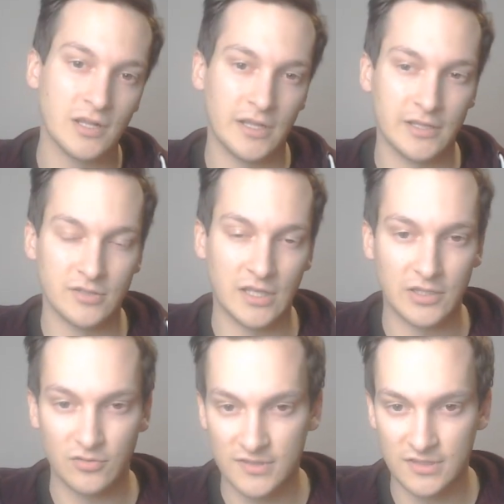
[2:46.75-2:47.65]
e, dodatek,
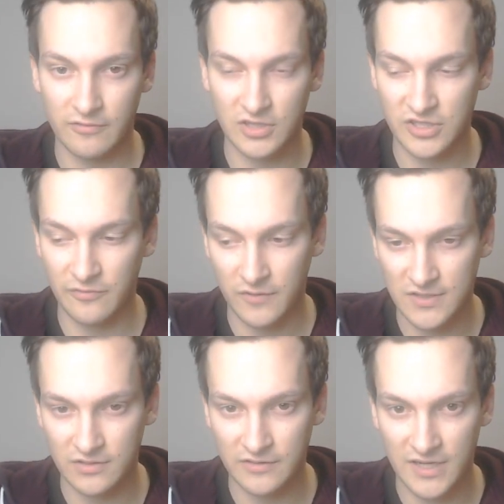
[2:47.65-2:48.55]
który został właśnie
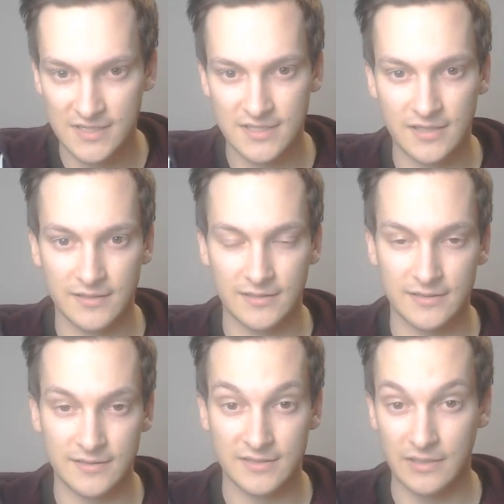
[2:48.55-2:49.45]
wprowadzony wraz
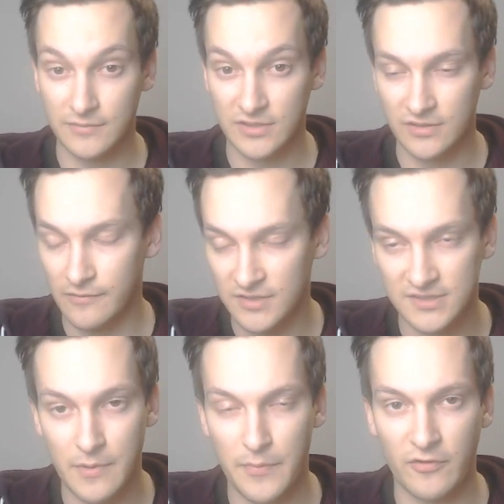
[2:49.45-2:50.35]
e, z tym nowym
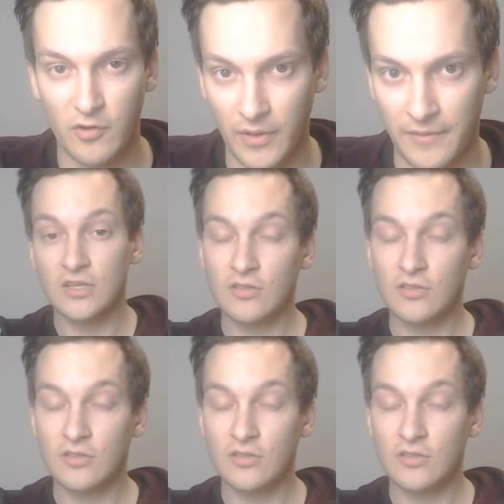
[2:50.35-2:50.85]
systemem PvP.